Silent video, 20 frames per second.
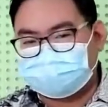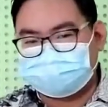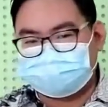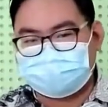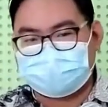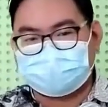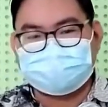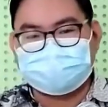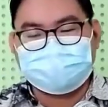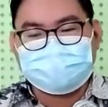
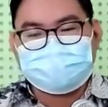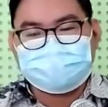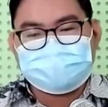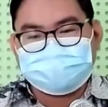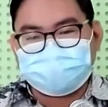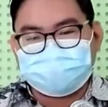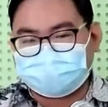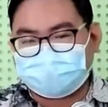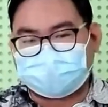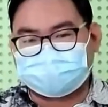menjadi biji
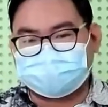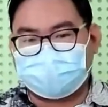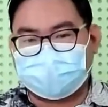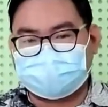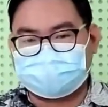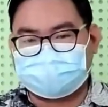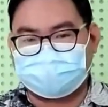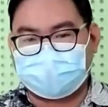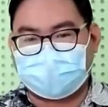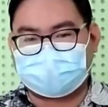mata
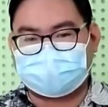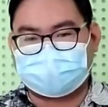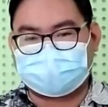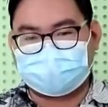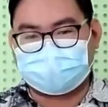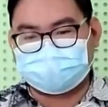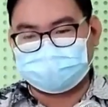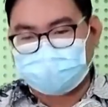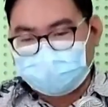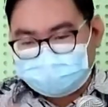Tuhan yang
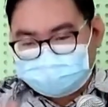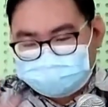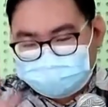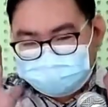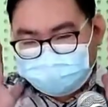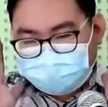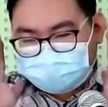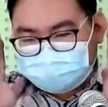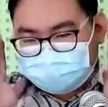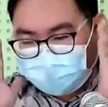mengartikan Tuhan
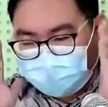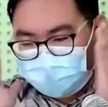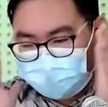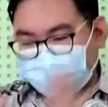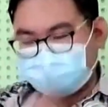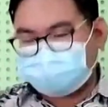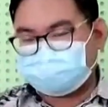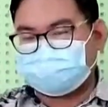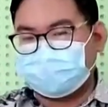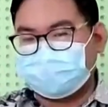
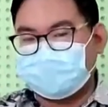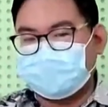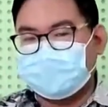memandangkan,